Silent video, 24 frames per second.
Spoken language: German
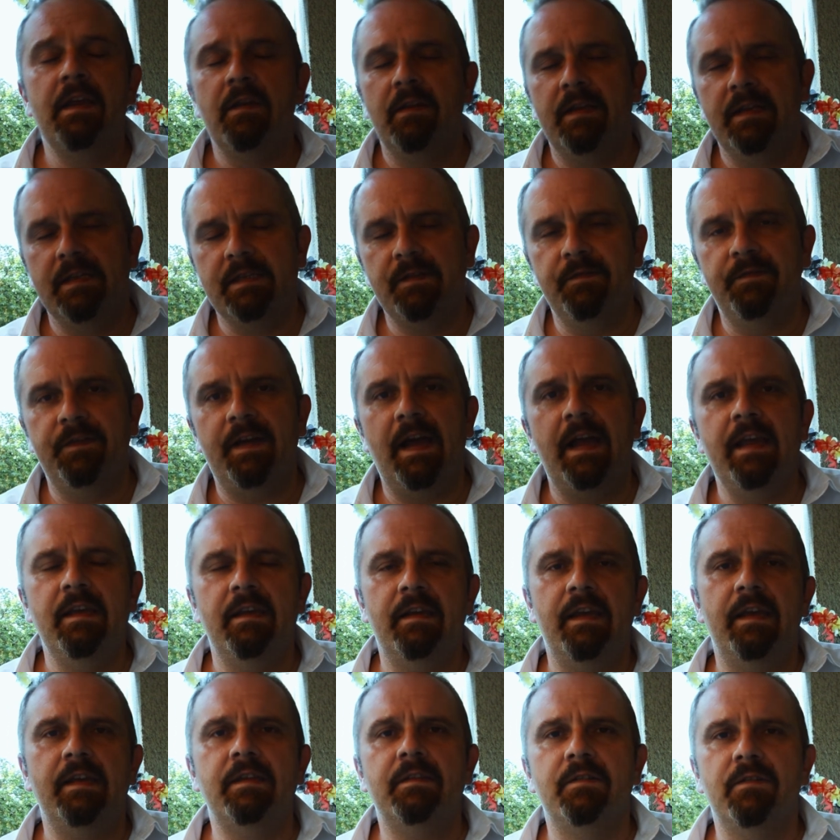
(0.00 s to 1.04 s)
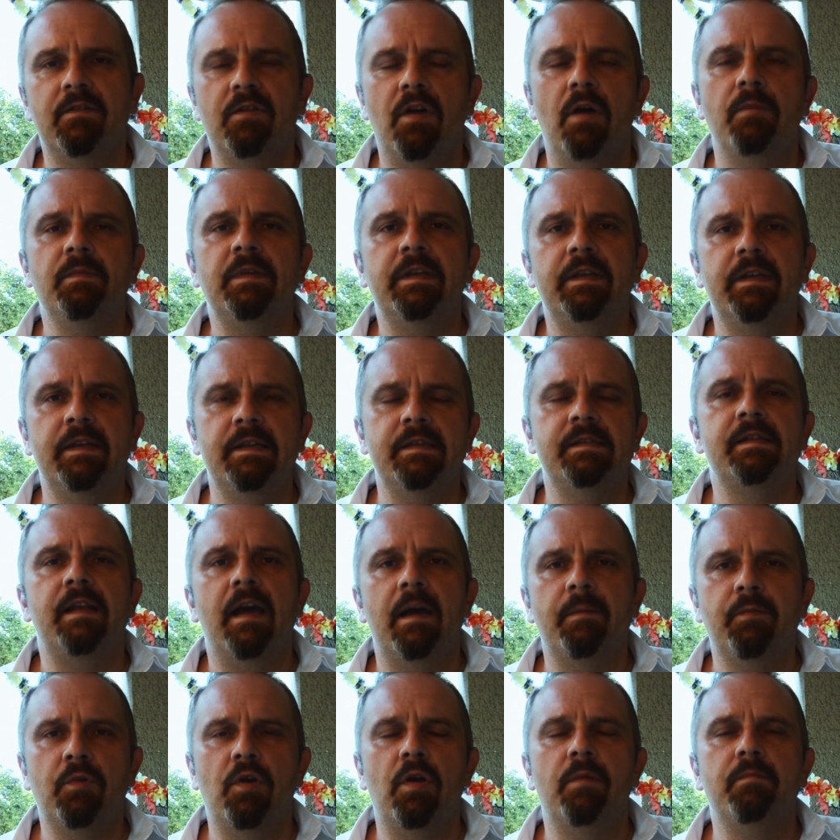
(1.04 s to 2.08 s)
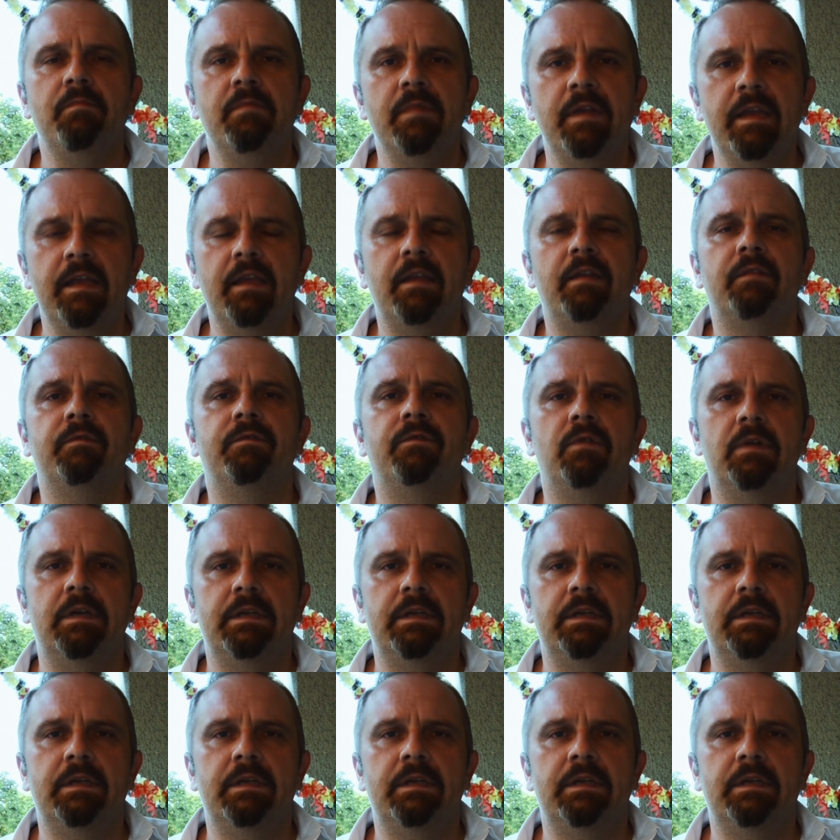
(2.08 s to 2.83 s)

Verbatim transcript: Diese freie Rechte kommen in diesen Abkommen nicht vor.